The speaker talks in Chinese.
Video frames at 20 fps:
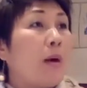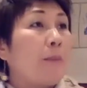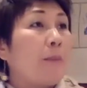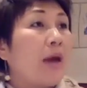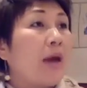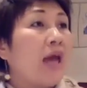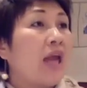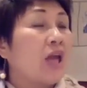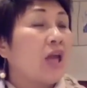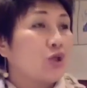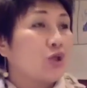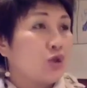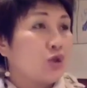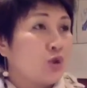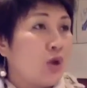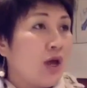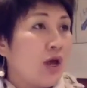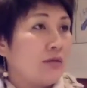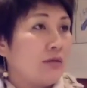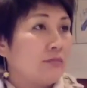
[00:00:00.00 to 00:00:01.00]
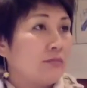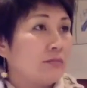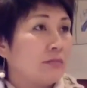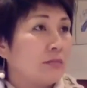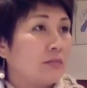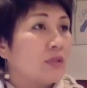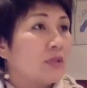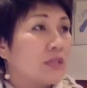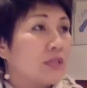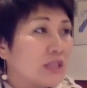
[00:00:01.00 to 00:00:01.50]
配全
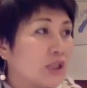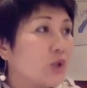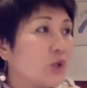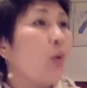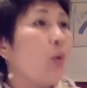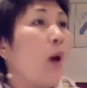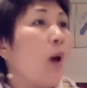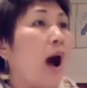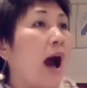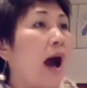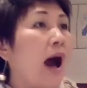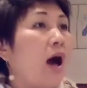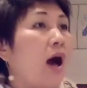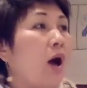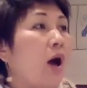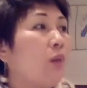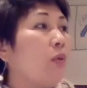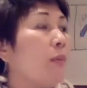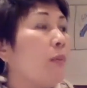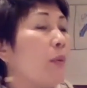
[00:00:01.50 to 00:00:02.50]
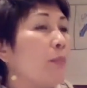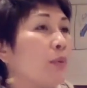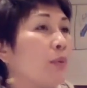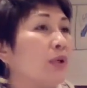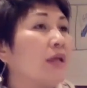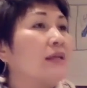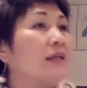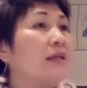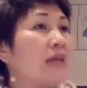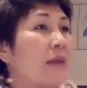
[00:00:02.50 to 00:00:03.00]
精华，我们不
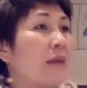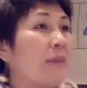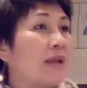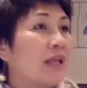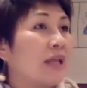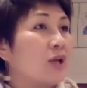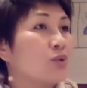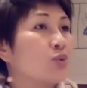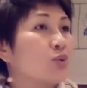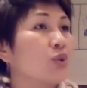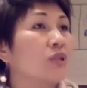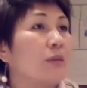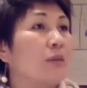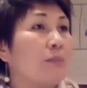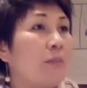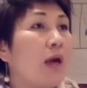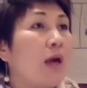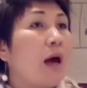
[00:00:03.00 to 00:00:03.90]
能再把它说成